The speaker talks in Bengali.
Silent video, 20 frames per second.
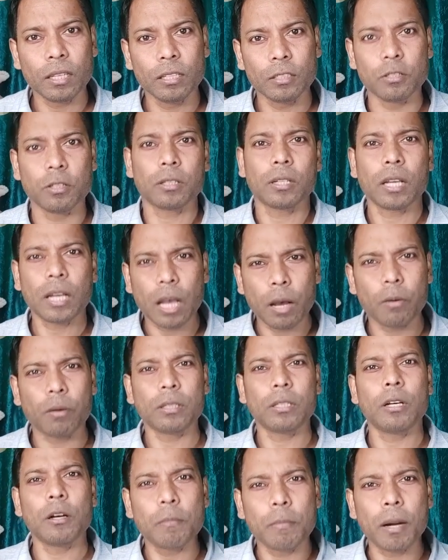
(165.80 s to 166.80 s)
কিছু একটা
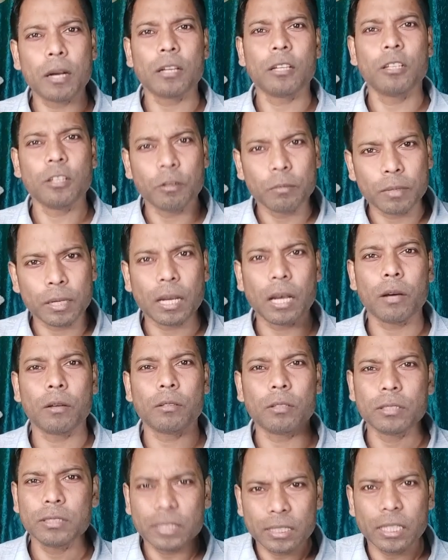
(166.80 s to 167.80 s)
খাওয়া দাওয়া পার্টি হবে
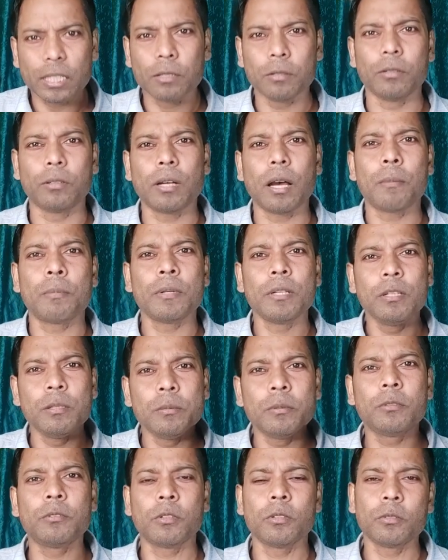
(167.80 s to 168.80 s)
খাওয়া দাওয়া যেটাই হোক আপনি
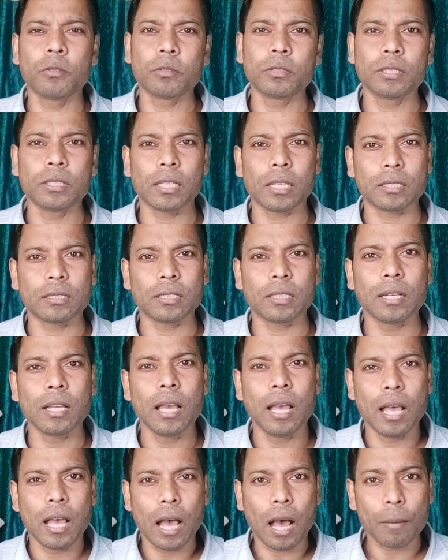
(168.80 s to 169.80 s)
নিমন্ত্রণ করতে যাচ্ছেন
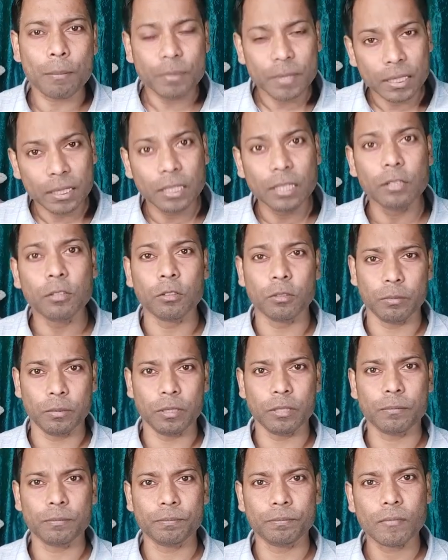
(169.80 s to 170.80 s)
আপনি কি
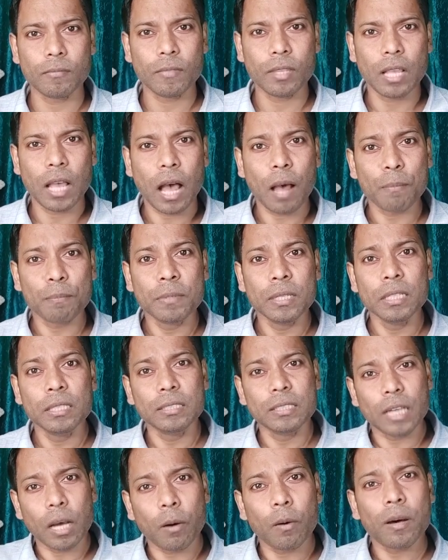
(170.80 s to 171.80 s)
করবেন আপনি
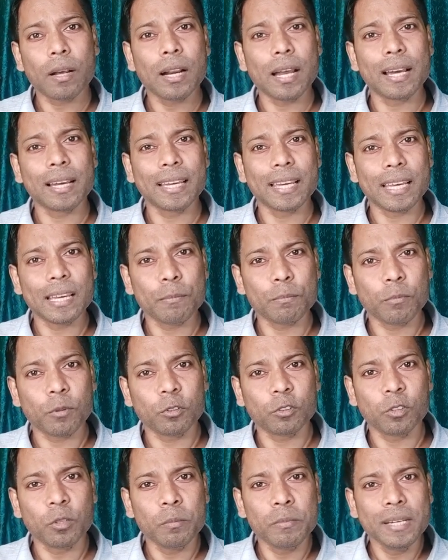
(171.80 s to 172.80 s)
যাওয়ার আগে
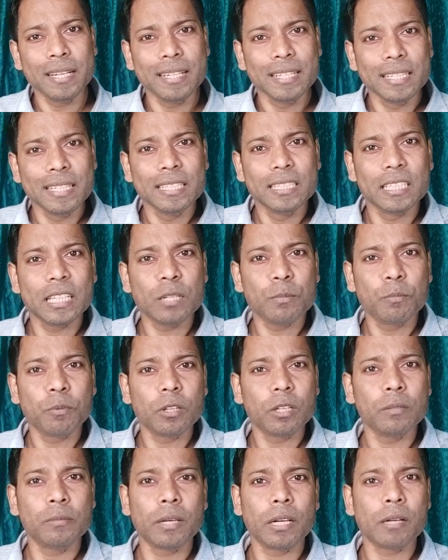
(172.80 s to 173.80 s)
প্রথমে নিজের
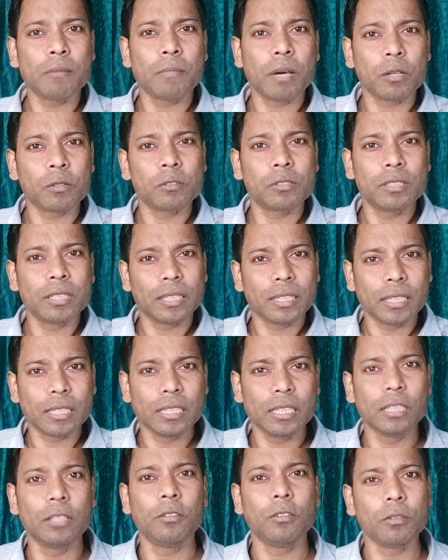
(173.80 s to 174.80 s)
পরিবারের মানুষদেরকে
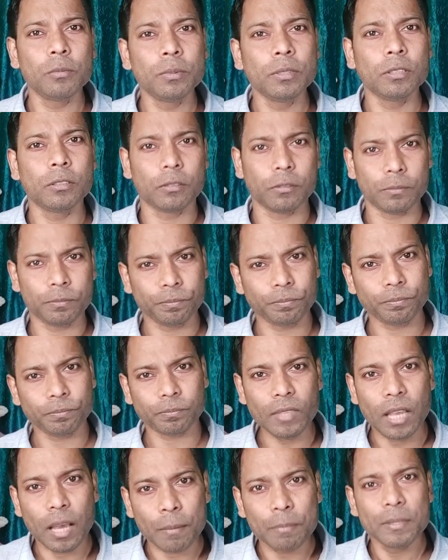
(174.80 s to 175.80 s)
ঠিক করবেন তো
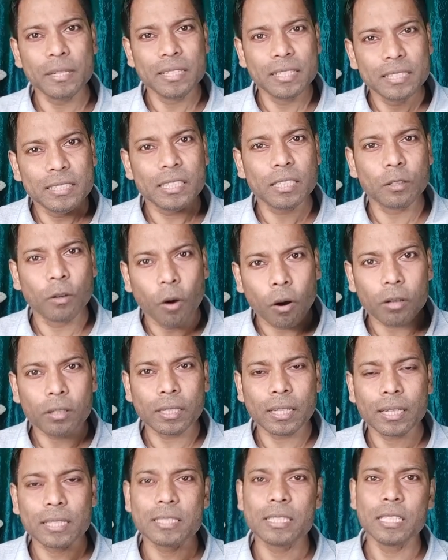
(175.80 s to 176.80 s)
আপনি নিজের
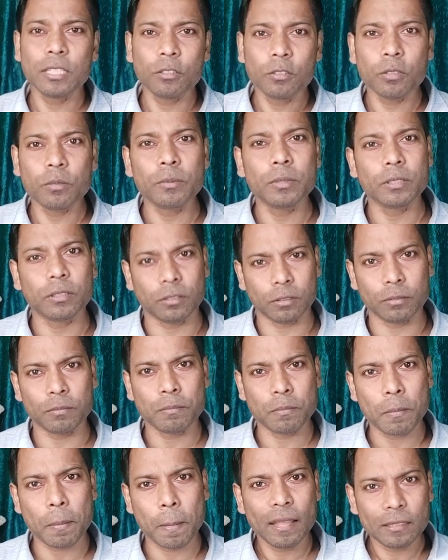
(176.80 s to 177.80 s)
ঘরটাকে ঠিক করবেন তো
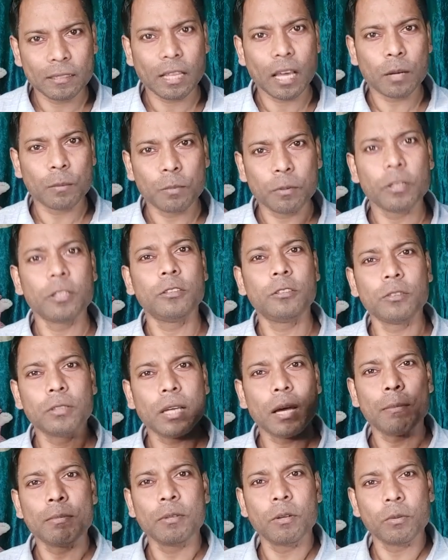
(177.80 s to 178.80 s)
তারপরে তো
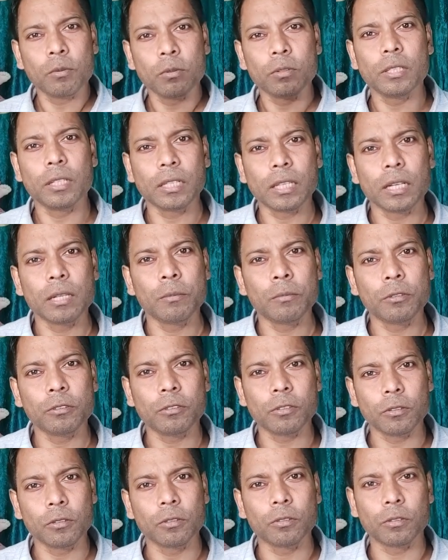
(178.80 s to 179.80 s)
কি আপনি অন্যদেরকে
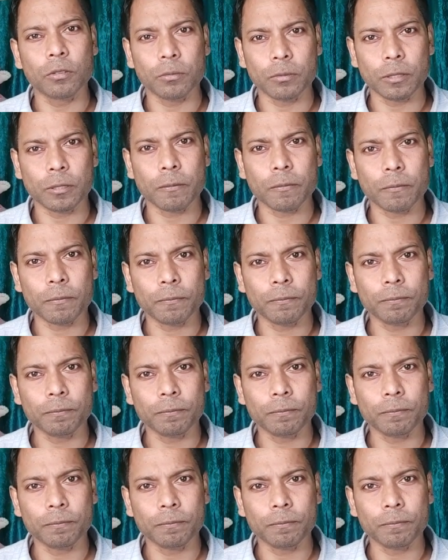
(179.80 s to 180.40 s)
নিমন্ত্রণ করবেন